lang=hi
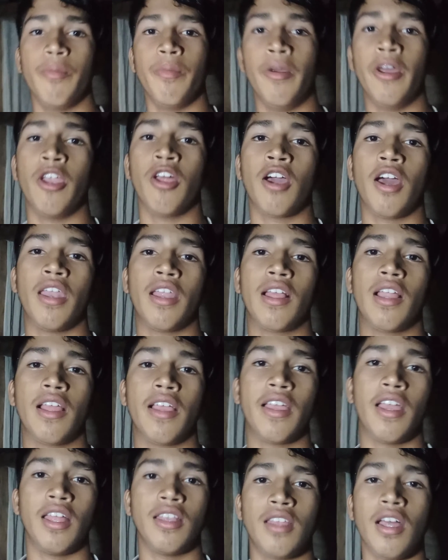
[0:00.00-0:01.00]
जो बेरो खाने के
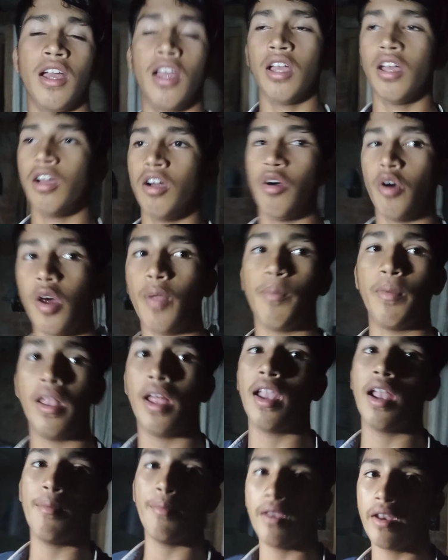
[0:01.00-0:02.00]
लिए गया था और
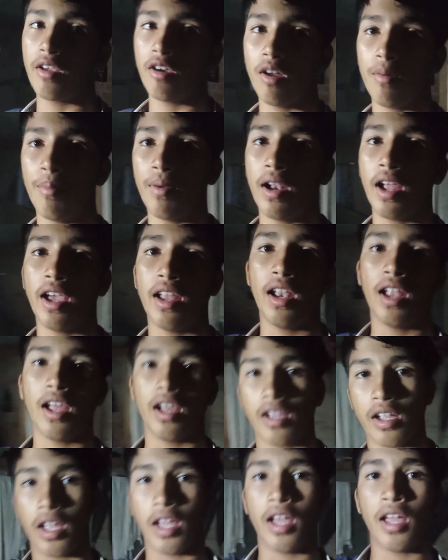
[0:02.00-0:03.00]
फिलहाल हमारे हाँ, घर पे लाइन
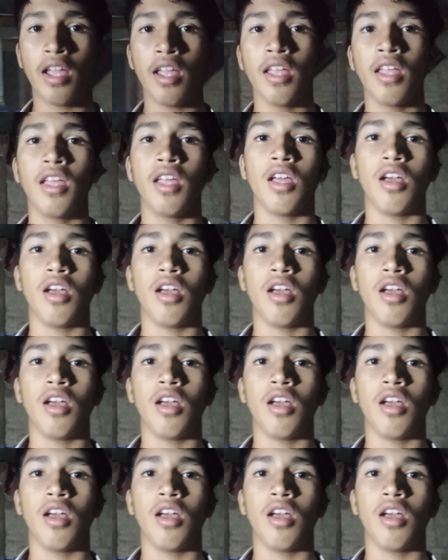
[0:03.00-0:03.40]
आ गया है